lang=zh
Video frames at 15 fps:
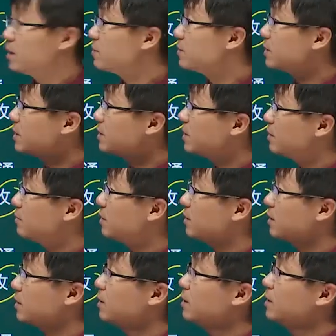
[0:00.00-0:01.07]
那么在这里
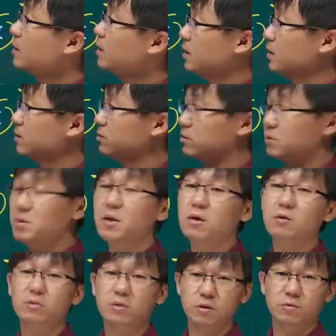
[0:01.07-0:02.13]
面呢，呃就是并
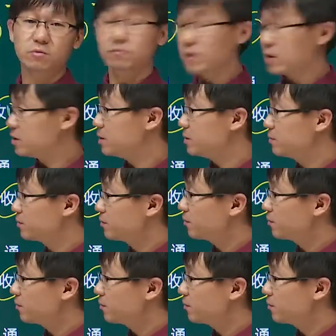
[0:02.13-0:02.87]
购的一种方式。